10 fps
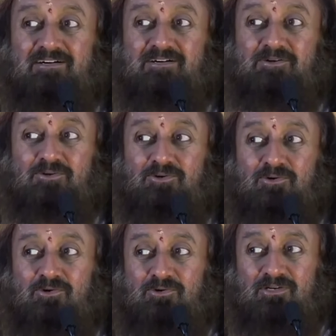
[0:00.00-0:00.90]
न
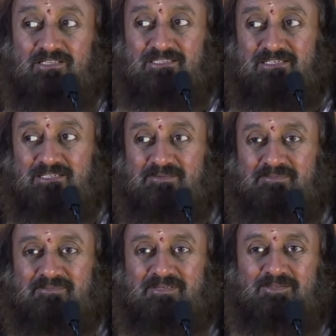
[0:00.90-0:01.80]
गुरोरधिकम
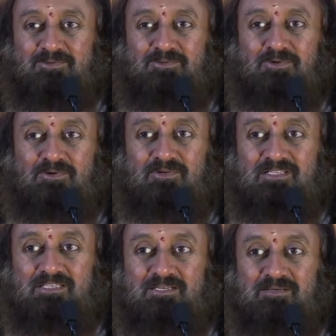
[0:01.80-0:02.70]
न
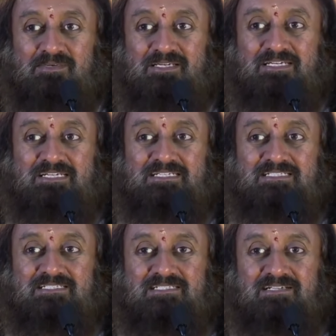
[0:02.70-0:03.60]
गुरोरधिकम
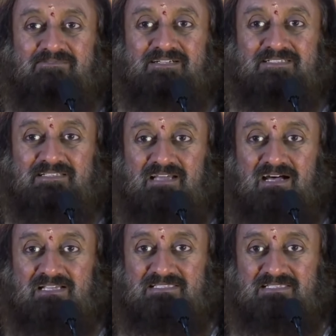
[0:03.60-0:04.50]
शिव
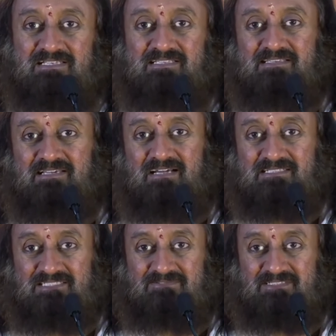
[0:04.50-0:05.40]
शासनतया
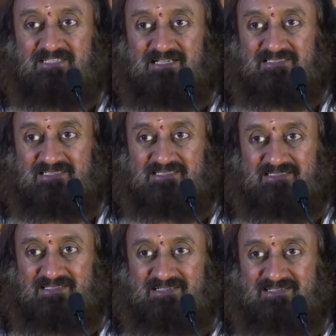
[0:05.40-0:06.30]
शिव शासनतया